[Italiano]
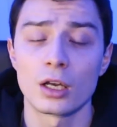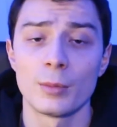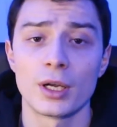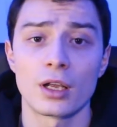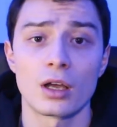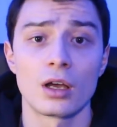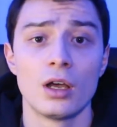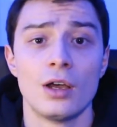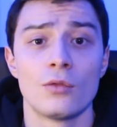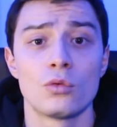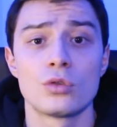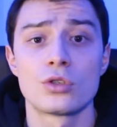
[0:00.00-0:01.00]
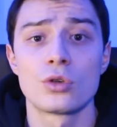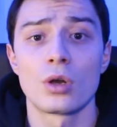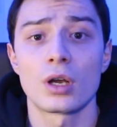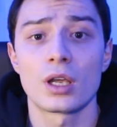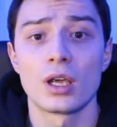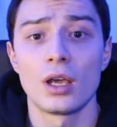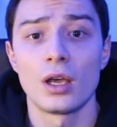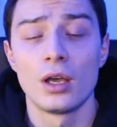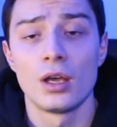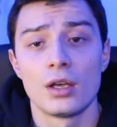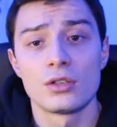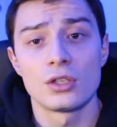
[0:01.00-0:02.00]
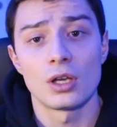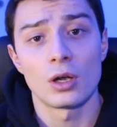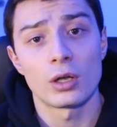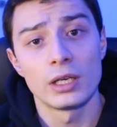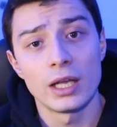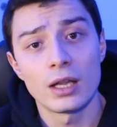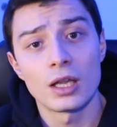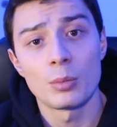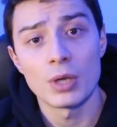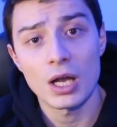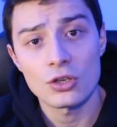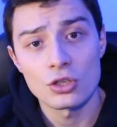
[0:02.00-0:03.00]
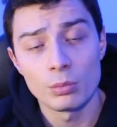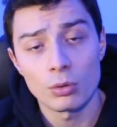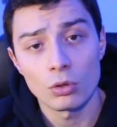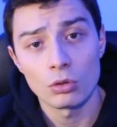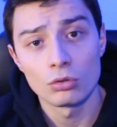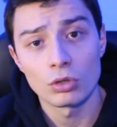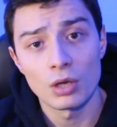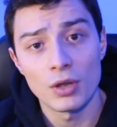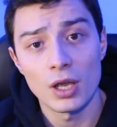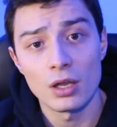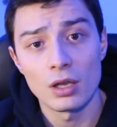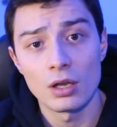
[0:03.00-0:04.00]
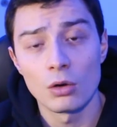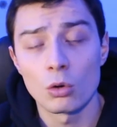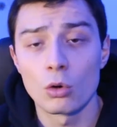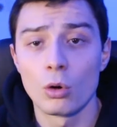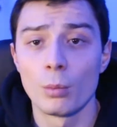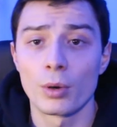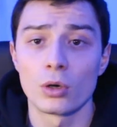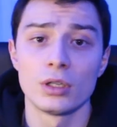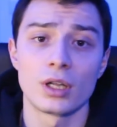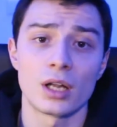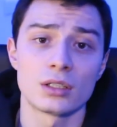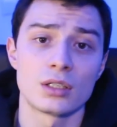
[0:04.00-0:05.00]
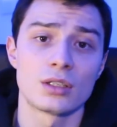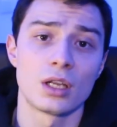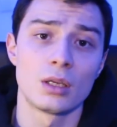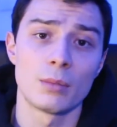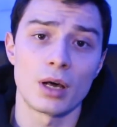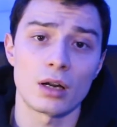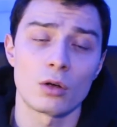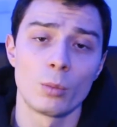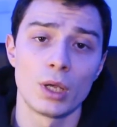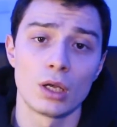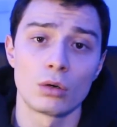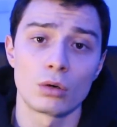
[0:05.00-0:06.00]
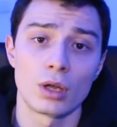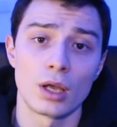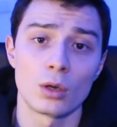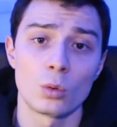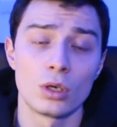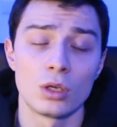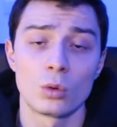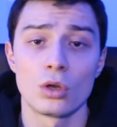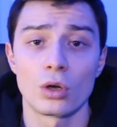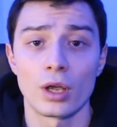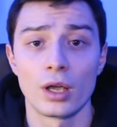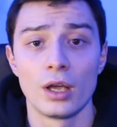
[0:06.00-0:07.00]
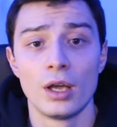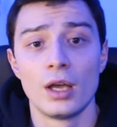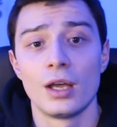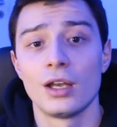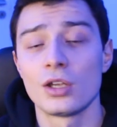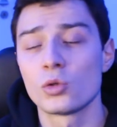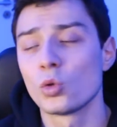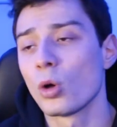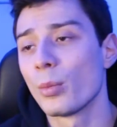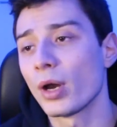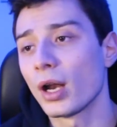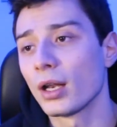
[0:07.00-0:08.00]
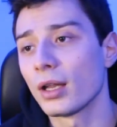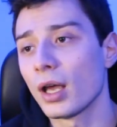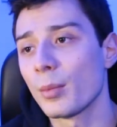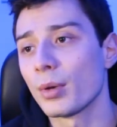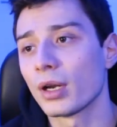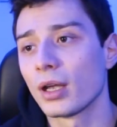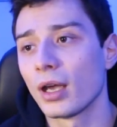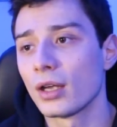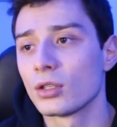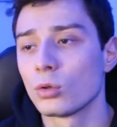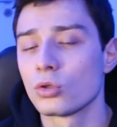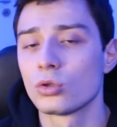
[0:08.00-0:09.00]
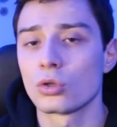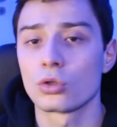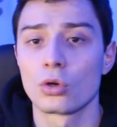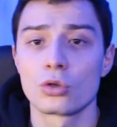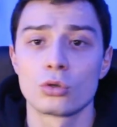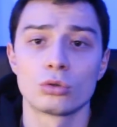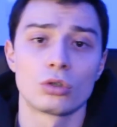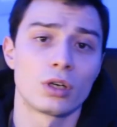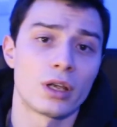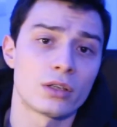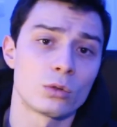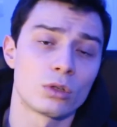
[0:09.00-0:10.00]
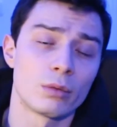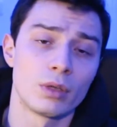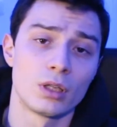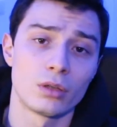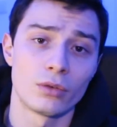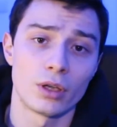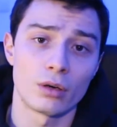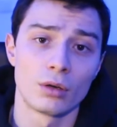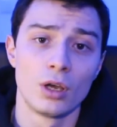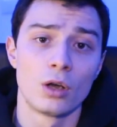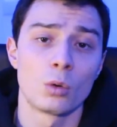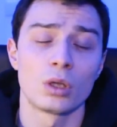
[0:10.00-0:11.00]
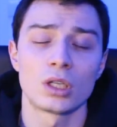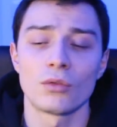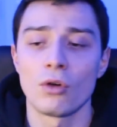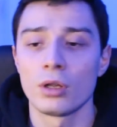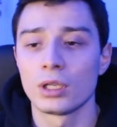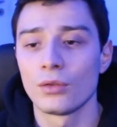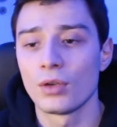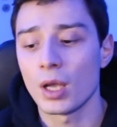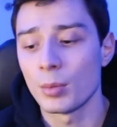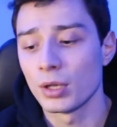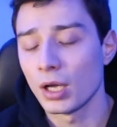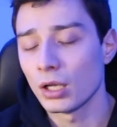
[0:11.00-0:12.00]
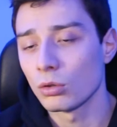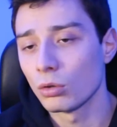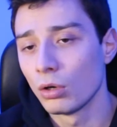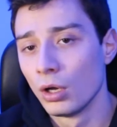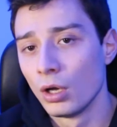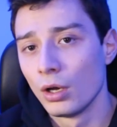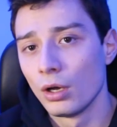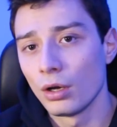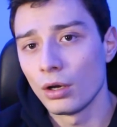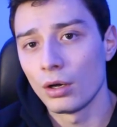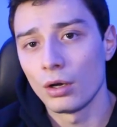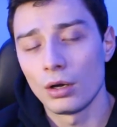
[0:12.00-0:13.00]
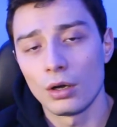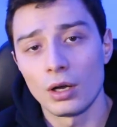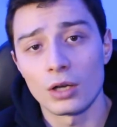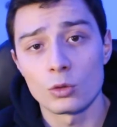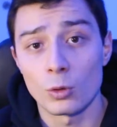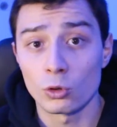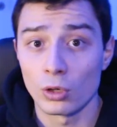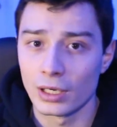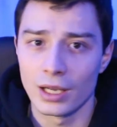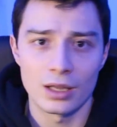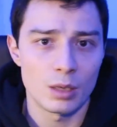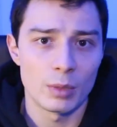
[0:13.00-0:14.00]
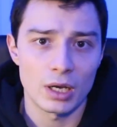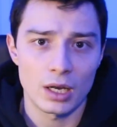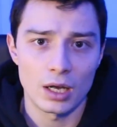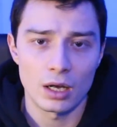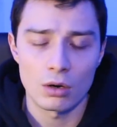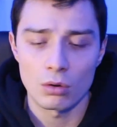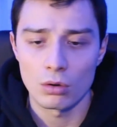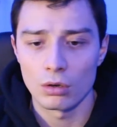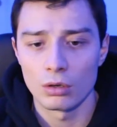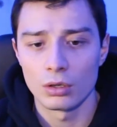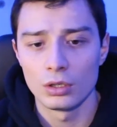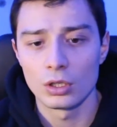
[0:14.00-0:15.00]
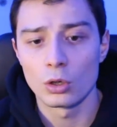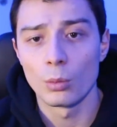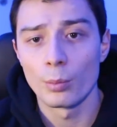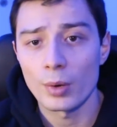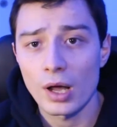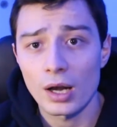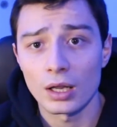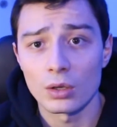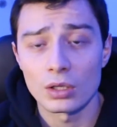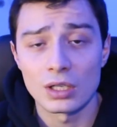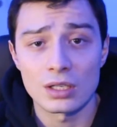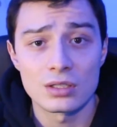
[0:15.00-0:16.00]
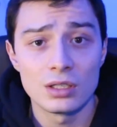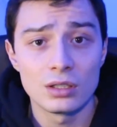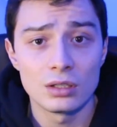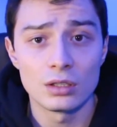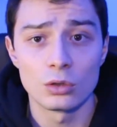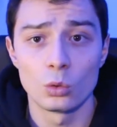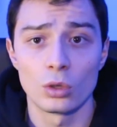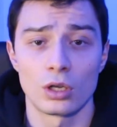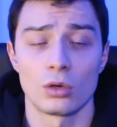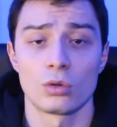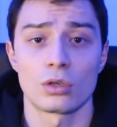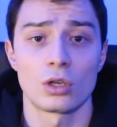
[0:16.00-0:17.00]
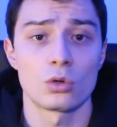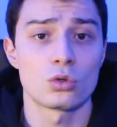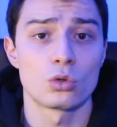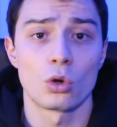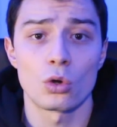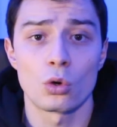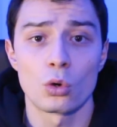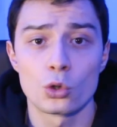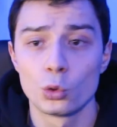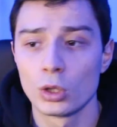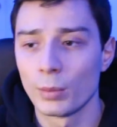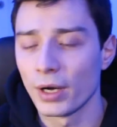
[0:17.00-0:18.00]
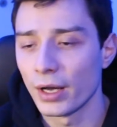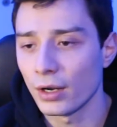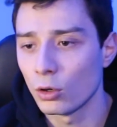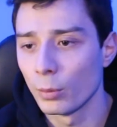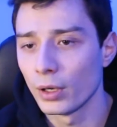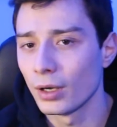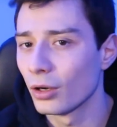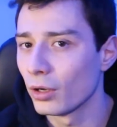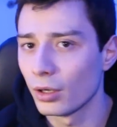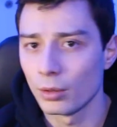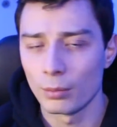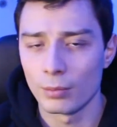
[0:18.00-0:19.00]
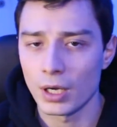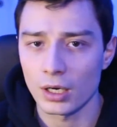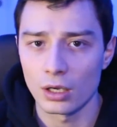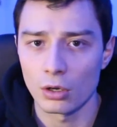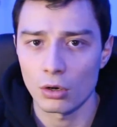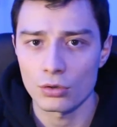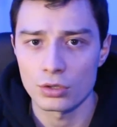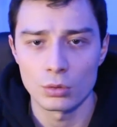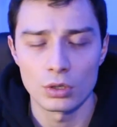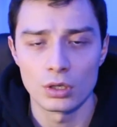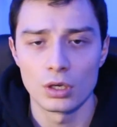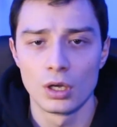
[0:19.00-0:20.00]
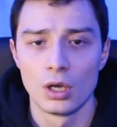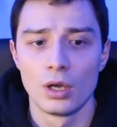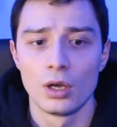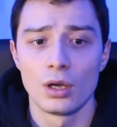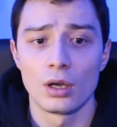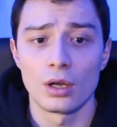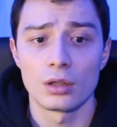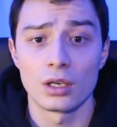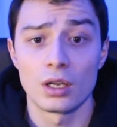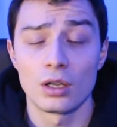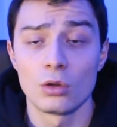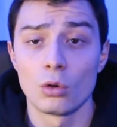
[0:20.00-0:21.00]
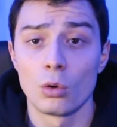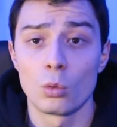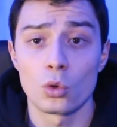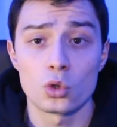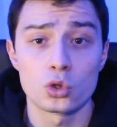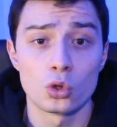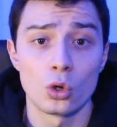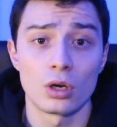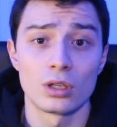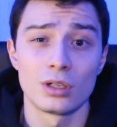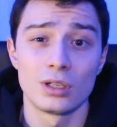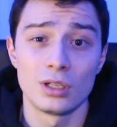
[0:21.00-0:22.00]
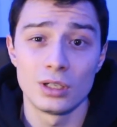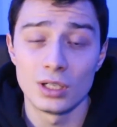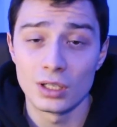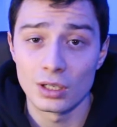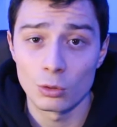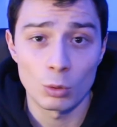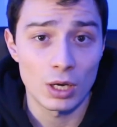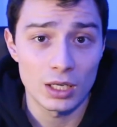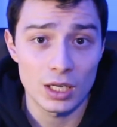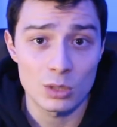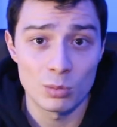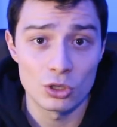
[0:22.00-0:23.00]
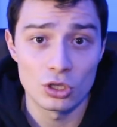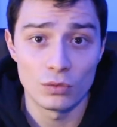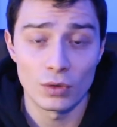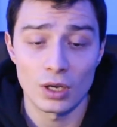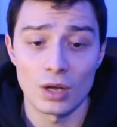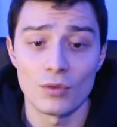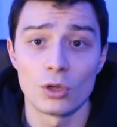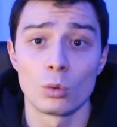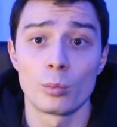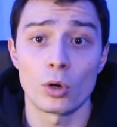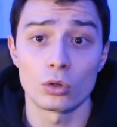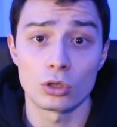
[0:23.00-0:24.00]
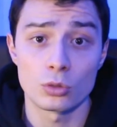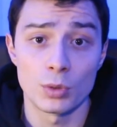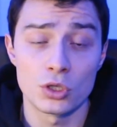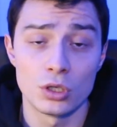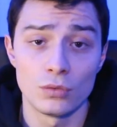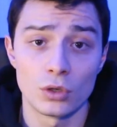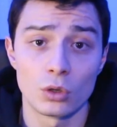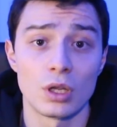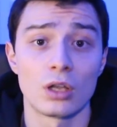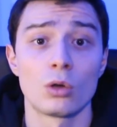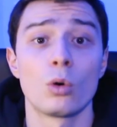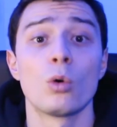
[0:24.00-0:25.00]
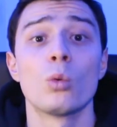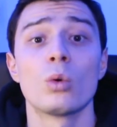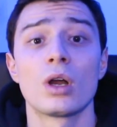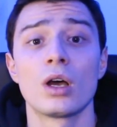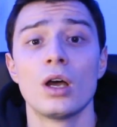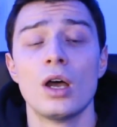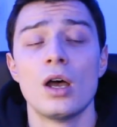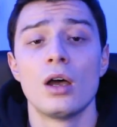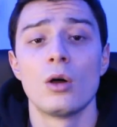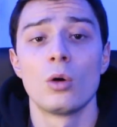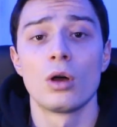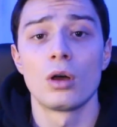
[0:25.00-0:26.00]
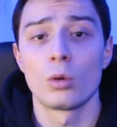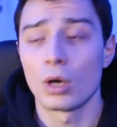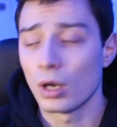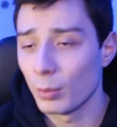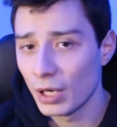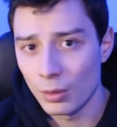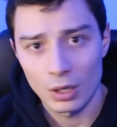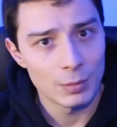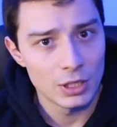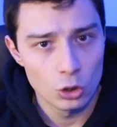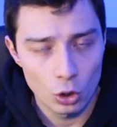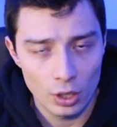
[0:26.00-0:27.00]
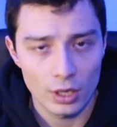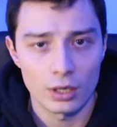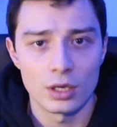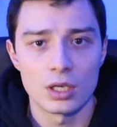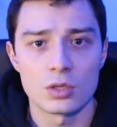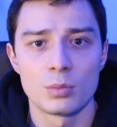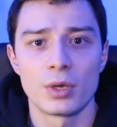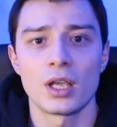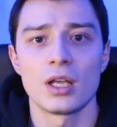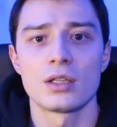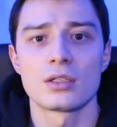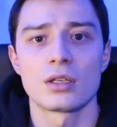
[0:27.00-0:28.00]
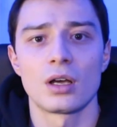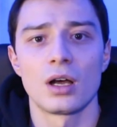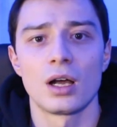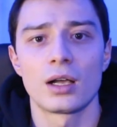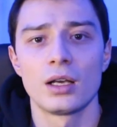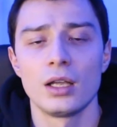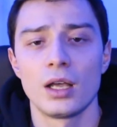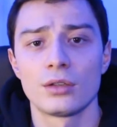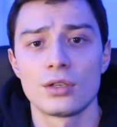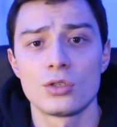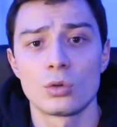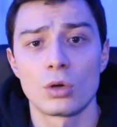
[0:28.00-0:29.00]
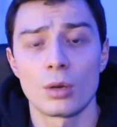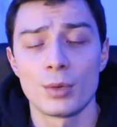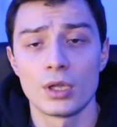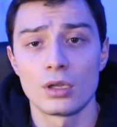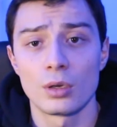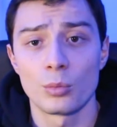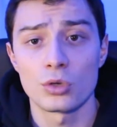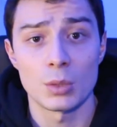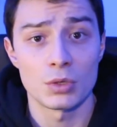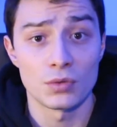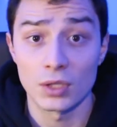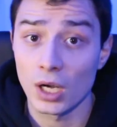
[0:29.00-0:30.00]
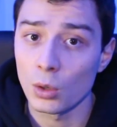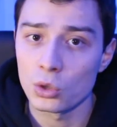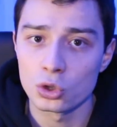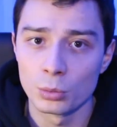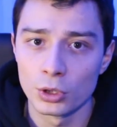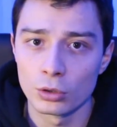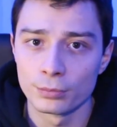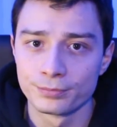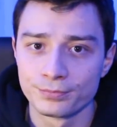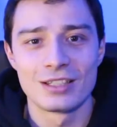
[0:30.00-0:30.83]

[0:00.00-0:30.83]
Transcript: In America funziona che se al cliente piace il prodotto che vede, lo compra, non interessa se è di marca o meno, ok? Quindi quello che nessuno comprerà da te perché sei uno store sconosciuto non è assolutamente vero. Quante volte vi è capitato Uh, soprattutto al cliente americano, uh, di comprare da, da siti in cui che non, che non, sono conosciuti magari come i, i marchi grossi, quindi uh, tenendo uno store in, in, una nicchia specifica, avendo un prodotto specifico, dando una una, la, la, migliore esperienza al cliente, sicuramente possiamo sfatare questo mito.